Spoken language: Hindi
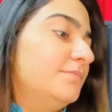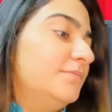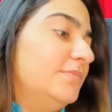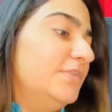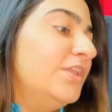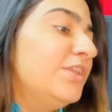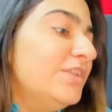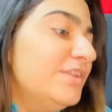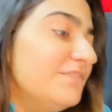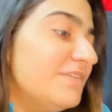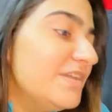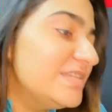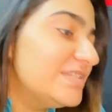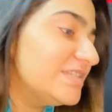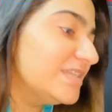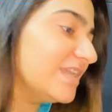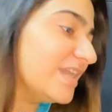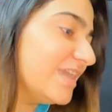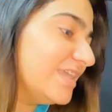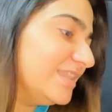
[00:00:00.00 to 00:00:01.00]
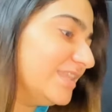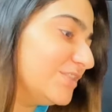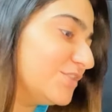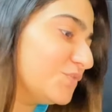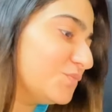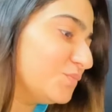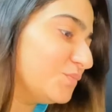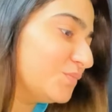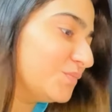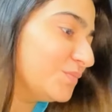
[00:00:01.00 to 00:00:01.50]
यूनिवर्सिटी गई थी
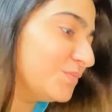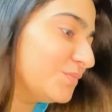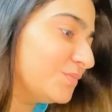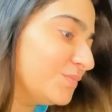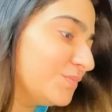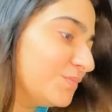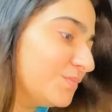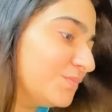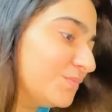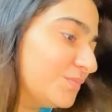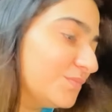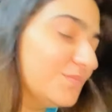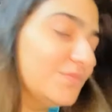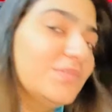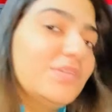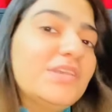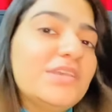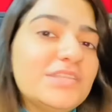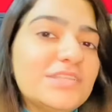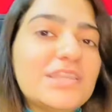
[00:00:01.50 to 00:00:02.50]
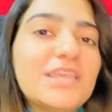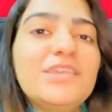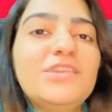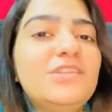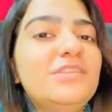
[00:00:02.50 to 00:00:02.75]
तुम इसके